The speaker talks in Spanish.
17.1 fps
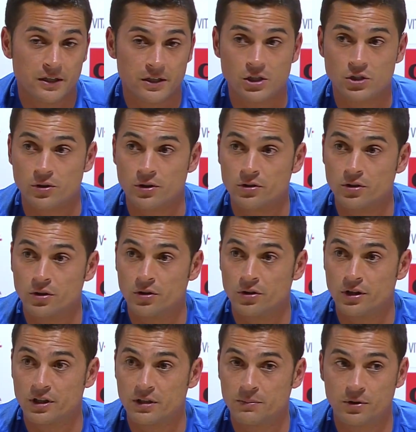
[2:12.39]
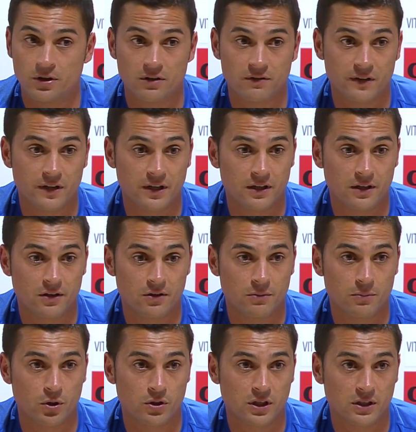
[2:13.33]
y sobre todo el equipo que al final es lo
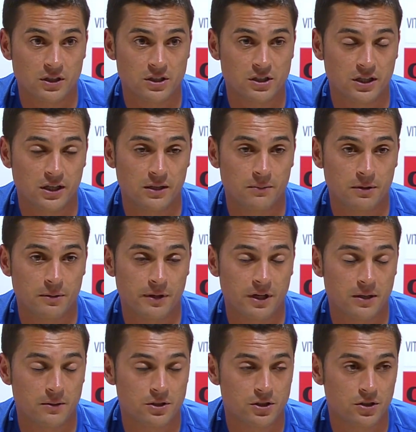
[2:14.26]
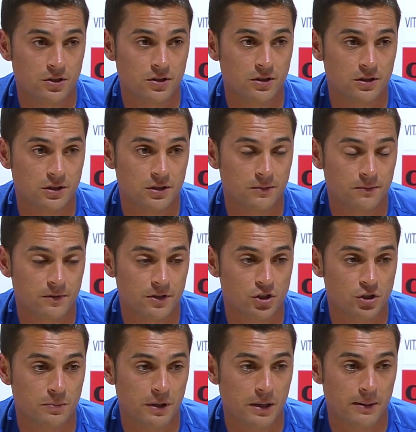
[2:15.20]
importante se queda en primera división y,
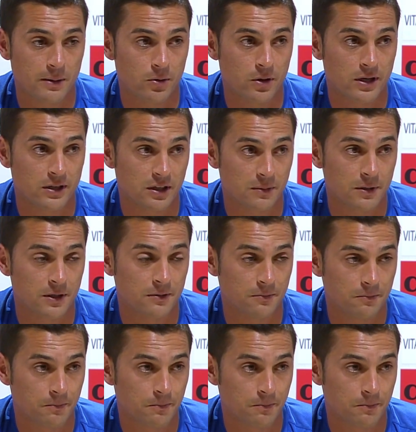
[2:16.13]
eso es para valorar también.